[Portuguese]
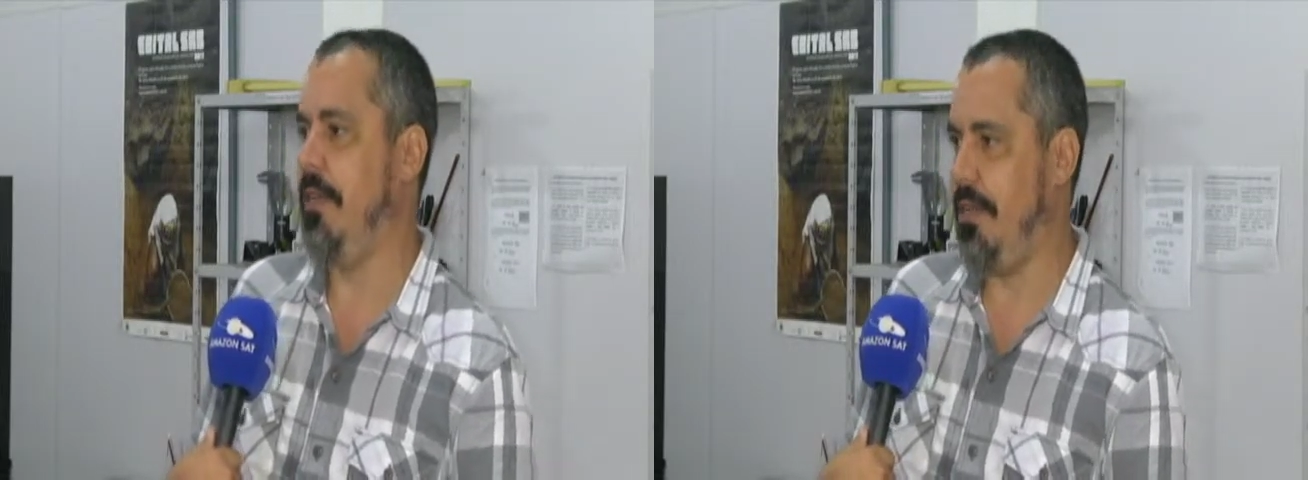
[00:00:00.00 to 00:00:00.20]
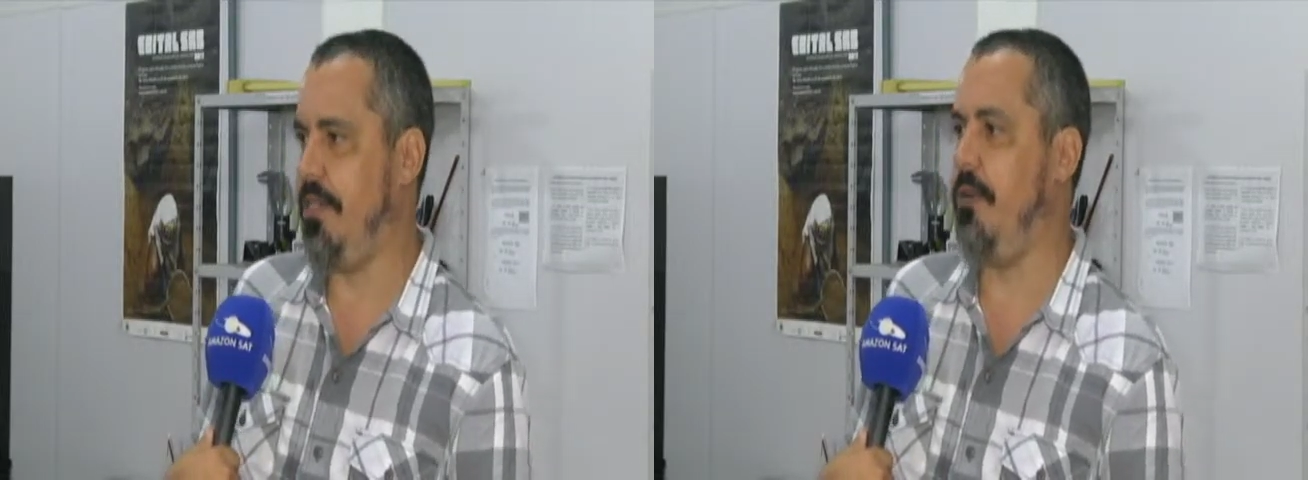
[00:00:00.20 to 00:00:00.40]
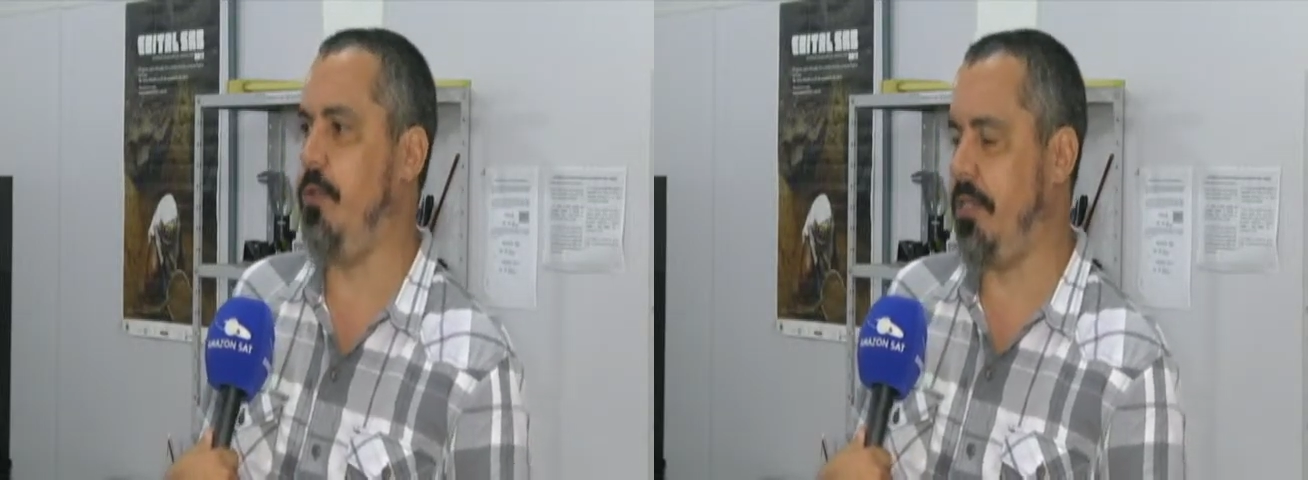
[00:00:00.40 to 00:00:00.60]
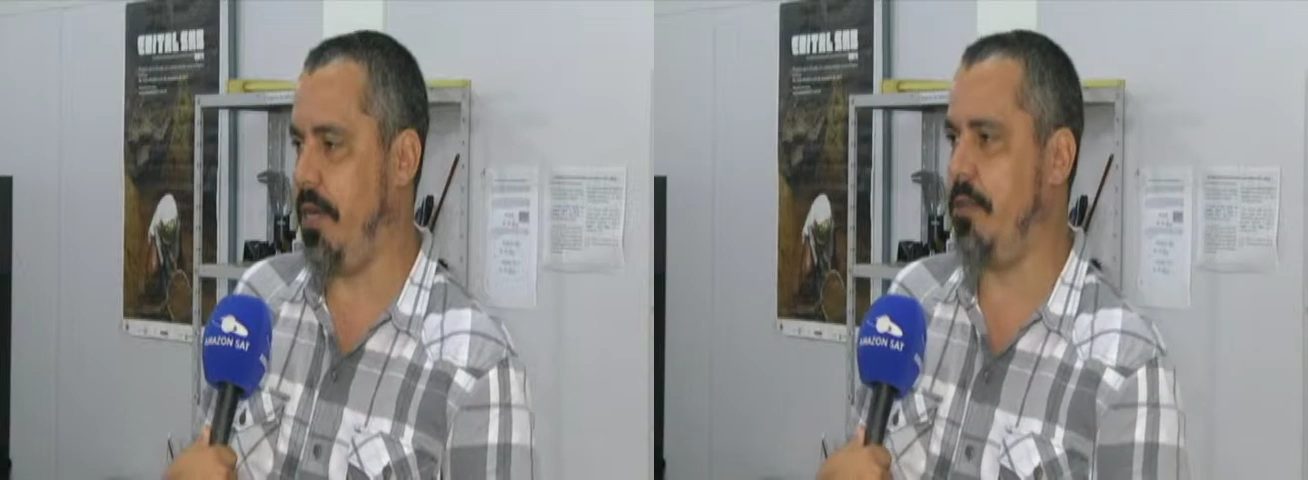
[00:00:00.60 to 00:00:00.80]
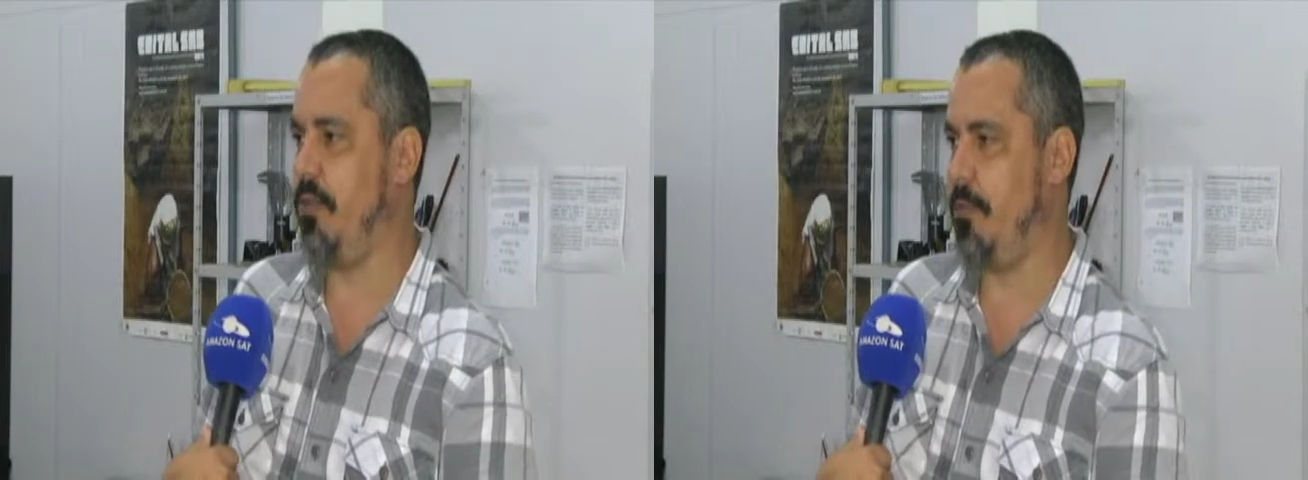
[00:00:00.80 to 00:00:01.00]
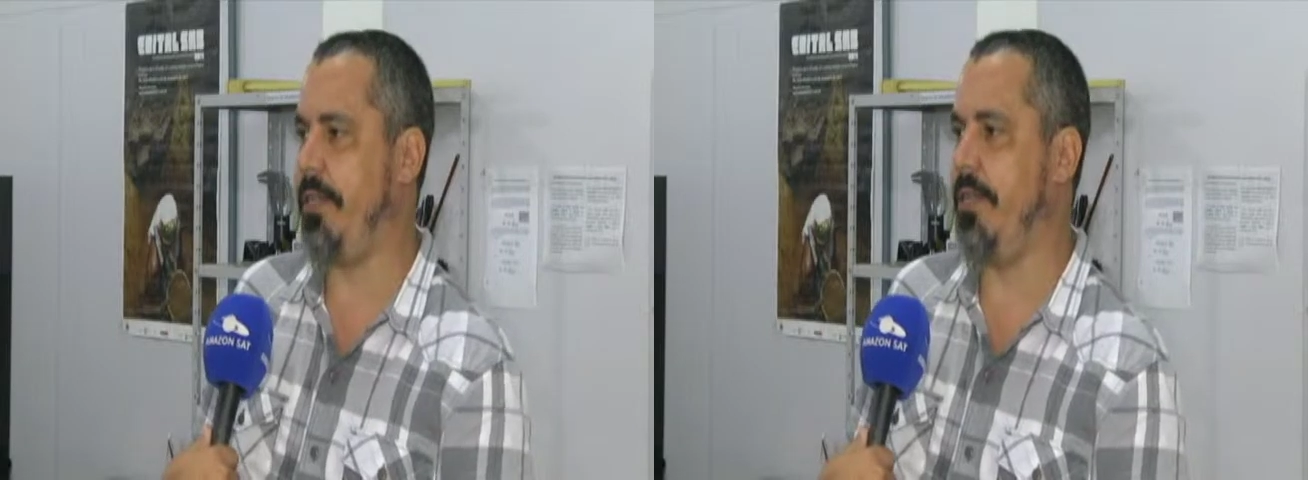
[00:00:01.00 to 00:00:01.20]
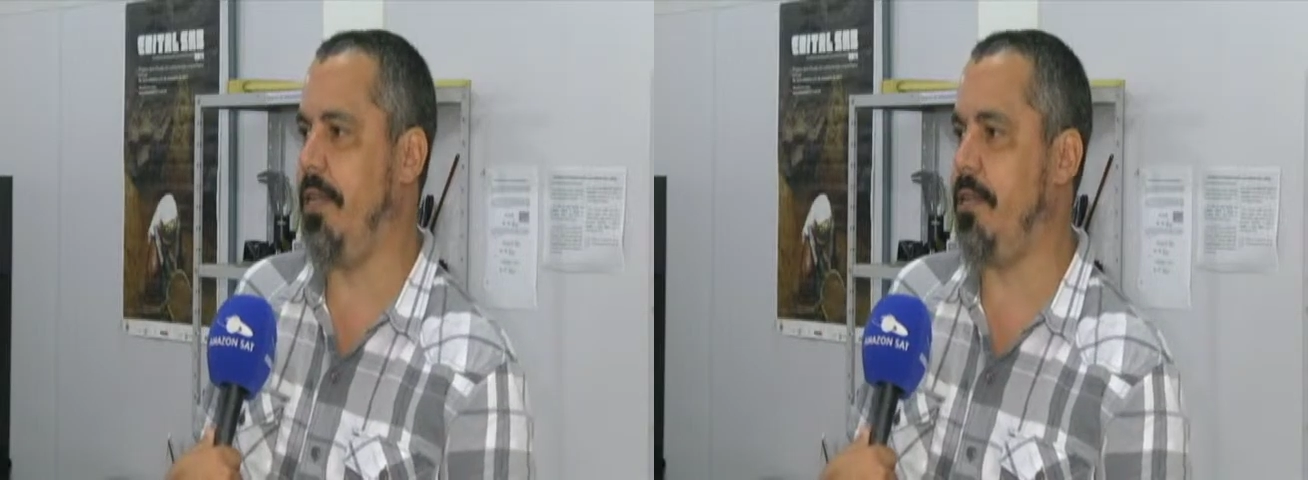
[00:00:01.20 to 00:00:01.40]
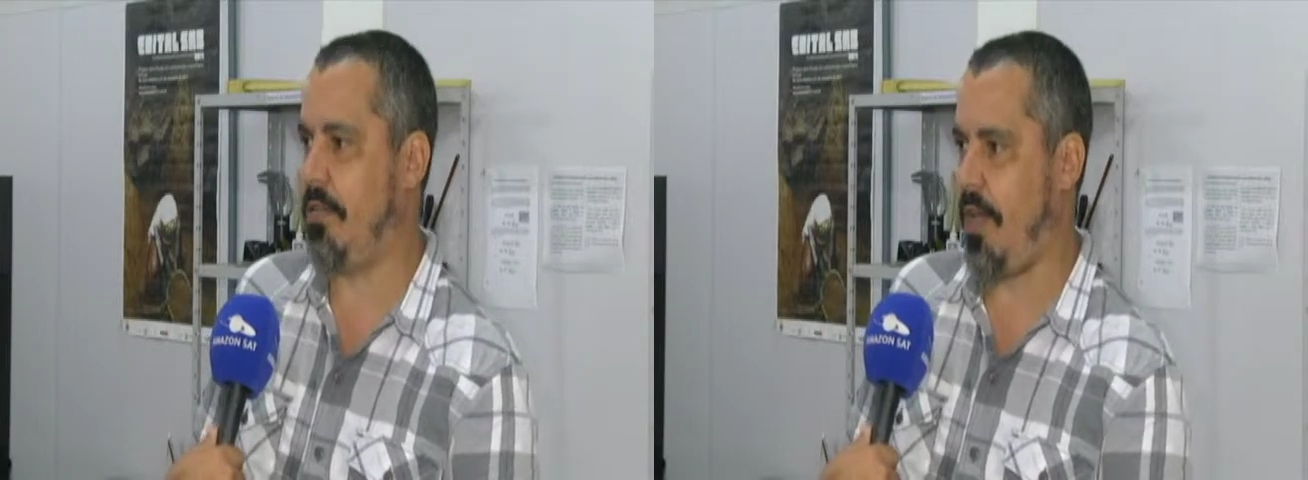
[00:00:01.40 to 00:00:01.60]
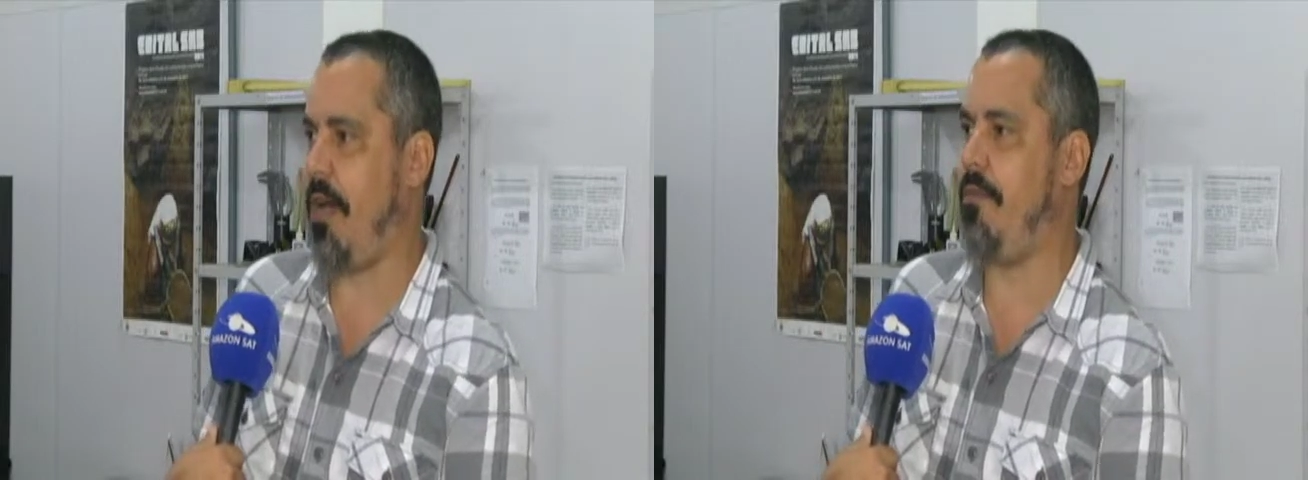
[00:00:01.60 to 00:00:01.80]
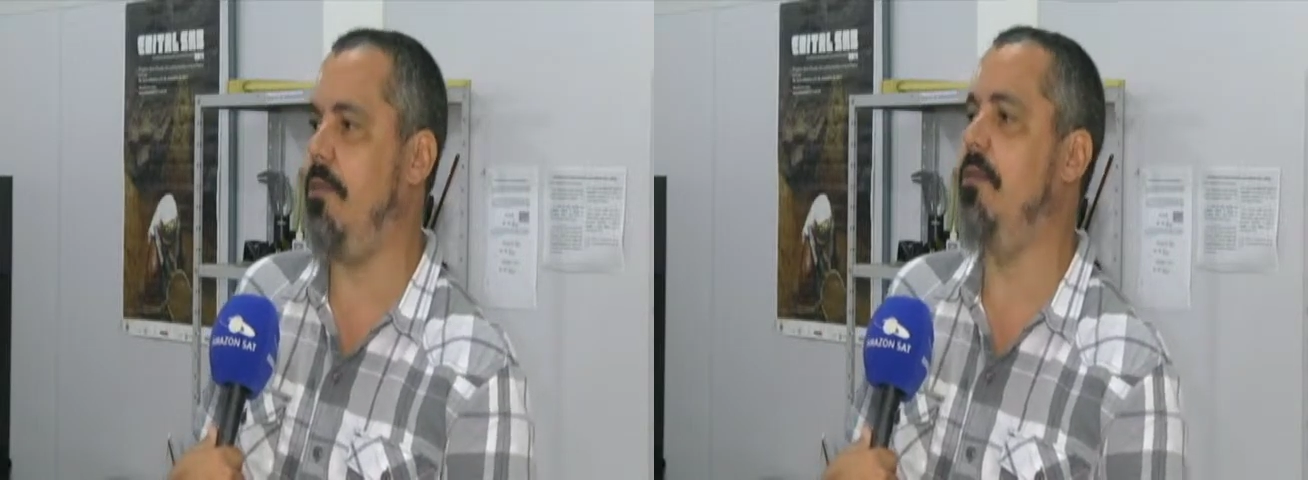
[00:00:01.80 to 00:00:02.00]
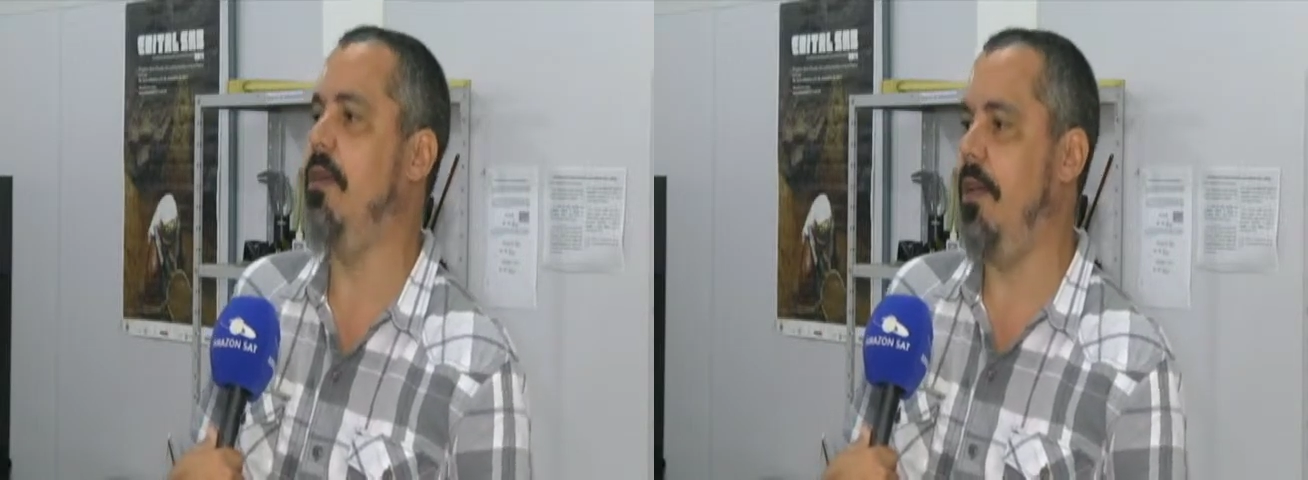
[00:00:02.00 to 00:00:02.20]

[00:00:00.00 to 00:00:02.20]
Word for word: Então, mostrando que os brasileiros estavam